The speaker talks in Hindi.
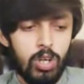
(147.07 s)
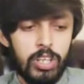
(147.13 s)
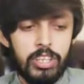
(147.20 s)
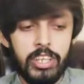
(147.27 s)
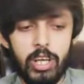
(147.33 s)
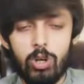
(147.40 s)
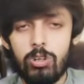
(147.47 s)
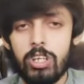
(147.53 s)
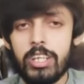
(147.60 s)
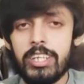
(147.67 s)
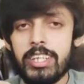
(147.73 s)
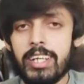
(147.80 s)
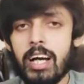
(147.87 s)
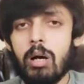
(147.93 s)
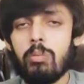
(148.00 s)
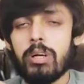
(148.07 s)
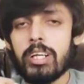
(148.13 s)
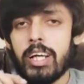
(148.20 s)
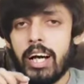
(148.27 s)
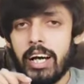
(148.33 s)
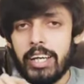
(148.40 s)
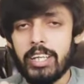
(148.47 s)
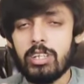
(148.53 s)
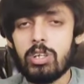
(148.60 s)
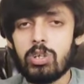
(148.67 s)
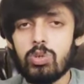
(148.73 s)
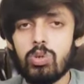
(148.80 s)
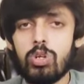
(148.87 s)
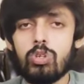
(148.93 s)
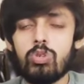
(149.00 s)
और रेगुलर की जगह आप अगर हाई
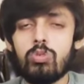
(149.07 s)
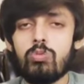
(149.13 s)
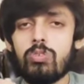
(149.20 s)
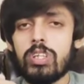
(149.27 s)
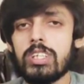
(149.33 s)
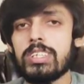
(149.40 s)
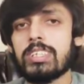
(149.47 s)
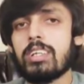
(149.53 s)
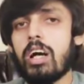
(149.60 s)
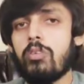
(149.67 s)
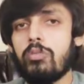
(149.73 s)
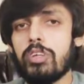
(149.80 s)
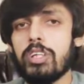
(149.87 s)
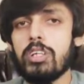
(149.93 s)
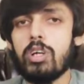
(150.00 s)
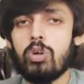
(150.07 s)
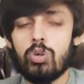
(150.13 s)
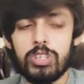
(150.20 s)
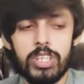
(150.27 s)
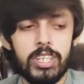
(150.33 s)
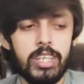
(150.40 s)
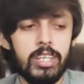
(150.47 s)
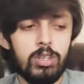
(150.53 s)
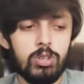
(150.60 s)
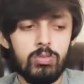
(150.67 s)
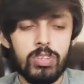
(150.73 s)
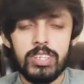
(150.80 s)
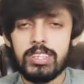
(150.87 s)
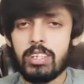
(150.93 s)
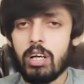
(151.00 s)
कर दोगे तो वर्ड्स काफ़ी हो जाएंगे तो
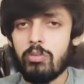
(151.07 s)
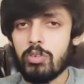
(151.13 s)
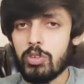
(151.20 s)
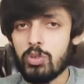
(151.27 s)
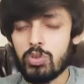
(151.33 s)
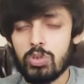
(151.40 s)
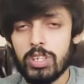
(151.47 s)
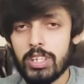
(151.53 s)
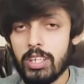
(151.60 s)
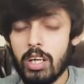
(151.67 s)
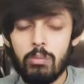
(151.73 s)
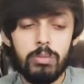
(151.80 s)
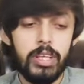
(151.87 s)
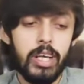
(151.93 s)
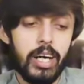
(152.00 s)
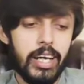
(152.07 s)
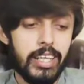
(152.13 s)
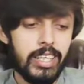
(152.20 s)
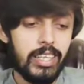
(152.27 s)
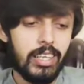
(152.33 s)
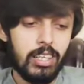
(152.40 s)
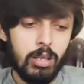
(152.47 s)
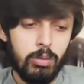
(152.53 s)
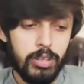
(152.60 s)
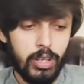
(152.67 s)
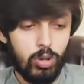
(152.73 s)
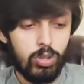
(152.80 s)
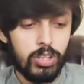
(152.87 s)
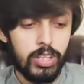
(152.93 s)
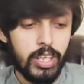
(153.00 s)
वर्ड्स काफ़ी यूज़ हो जाएंगे हमने हाई नहीं करना हम
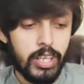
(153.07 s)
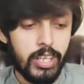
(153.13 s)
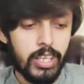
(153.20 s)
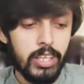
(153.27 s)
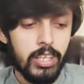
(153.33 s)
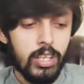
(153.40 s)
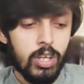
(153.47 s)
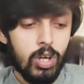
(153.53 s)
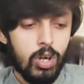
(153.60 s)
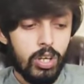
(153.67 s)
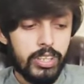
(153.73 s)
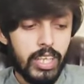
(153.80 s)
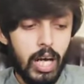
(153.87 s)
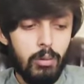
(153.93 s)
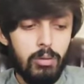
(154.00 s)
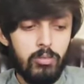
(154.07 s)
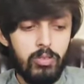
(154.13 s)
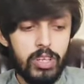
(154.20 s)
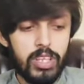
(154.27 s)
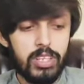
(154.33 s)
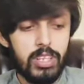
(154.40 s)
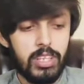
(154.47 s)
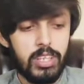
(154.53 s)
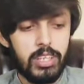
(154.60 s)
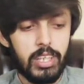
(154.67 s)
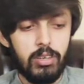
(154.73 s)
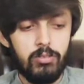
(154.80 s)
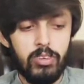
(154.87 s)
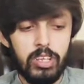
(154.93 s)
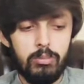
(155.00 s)
रेगुलर करेंगे और यहाँ पे वन कर
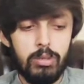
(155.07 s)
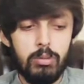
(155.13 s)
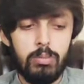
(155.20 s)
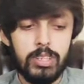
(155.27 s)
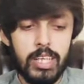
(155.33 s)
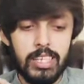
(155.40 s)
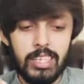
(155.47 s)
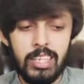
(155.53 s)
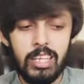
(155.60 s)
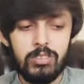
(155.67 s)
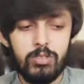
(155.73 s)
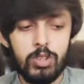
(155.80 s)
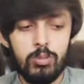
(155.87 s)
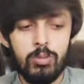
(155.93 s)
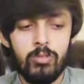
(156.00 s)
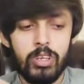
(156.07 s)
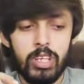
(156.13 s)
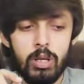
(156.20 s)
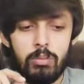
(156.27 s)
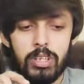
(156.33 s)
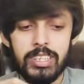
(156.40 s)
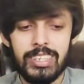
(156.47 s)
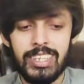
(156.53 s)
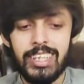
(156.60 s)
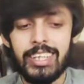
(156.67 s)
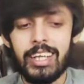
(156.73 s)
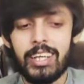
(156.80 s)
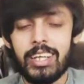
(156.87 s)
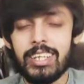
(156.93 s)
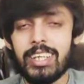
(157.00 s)
देंगे वन मैंने बताया था लास्ट वीडियो में वन हमने इसीलिए
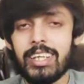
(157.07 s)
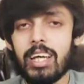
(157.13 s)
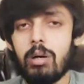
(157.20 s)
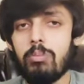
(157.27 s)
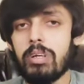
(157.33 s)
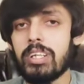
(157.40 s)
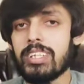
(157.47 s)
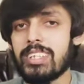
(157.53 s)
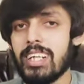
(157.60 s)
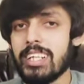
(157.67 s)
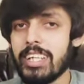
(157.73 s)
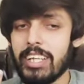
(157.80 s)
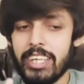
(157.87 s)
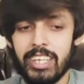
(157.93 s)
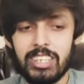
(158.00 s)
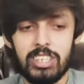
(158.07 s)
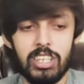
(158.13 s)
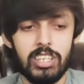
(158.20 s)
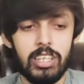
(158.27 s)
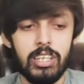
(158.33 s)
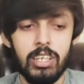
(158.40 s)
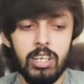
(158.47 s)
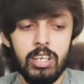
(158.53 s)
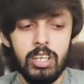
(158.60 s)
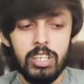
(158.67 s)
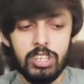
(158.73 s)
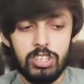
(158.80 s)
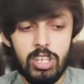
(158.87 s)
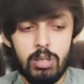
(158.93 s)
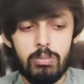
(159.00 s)
करना है ताकि हमें रिजल्ट एक चाहिए
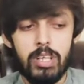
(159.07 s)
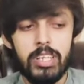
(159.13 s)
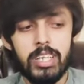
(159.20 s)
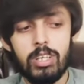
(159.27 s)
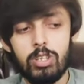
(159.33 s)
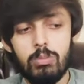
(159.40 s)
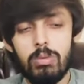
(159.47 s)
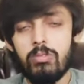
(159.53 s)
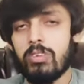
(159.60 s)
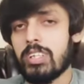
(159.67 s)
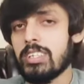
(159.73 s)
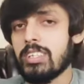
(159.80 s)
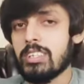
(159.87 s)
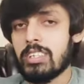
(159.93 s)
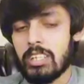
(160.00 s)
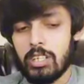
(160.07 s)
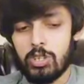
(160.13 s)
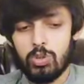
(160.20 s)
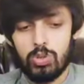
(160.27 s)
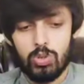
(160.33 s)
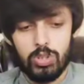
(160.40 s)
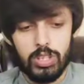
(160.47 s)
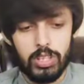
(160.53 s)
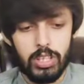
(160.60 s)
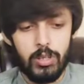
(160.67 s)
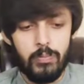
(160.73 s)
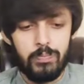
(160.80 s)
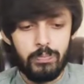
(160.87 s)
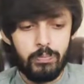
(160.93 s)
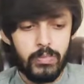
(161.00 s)
चार बना देगा तो हमें वर्ड्स ज़्यादा यूज़ हो जाएंगे